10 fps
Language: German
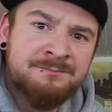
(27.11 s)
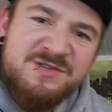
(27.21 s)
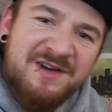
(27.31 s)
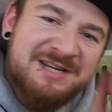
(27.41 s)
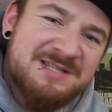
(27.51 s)
Und
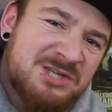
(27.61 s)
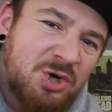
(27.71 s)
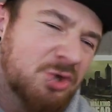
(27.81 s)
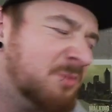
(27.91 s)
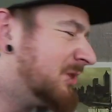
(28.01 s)
zwar dreht sich
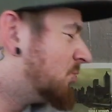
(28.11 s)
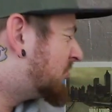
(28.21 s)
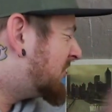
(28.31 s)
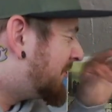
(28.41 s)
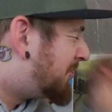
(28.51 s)
heute um die
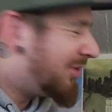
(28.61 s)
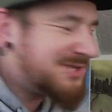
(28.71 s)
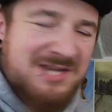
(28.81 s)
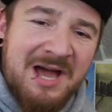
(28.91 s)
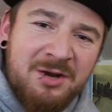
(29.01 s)
gute
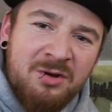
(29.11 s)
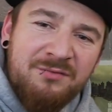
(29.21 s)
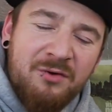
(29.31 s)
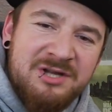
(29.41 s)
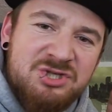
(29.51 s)
Boss-Sidon
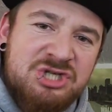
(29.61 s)
von den